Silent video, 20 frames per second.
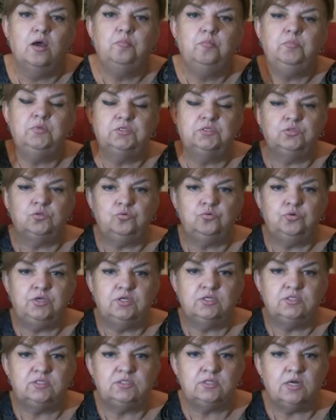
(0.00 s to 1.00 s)

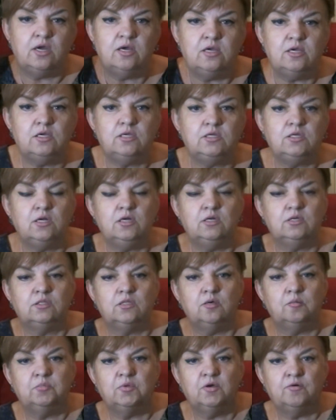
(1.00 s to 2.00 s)
безрукие строители,
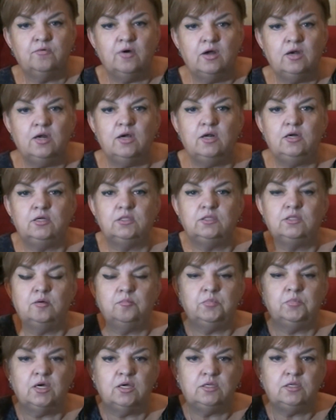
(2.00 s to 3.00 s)
там наваляли,
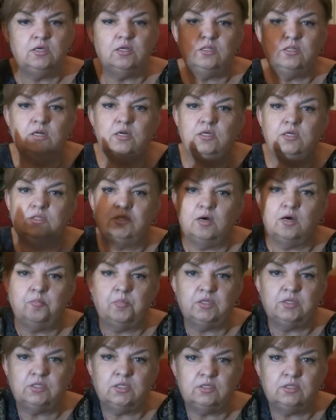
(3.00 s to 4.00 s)
там наделали, там
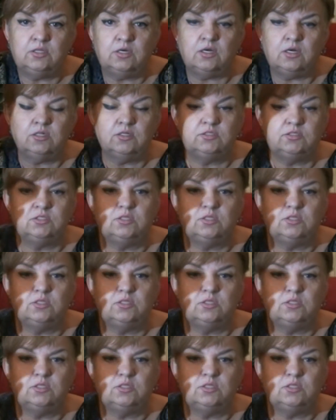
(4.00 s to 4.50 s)
отодралось,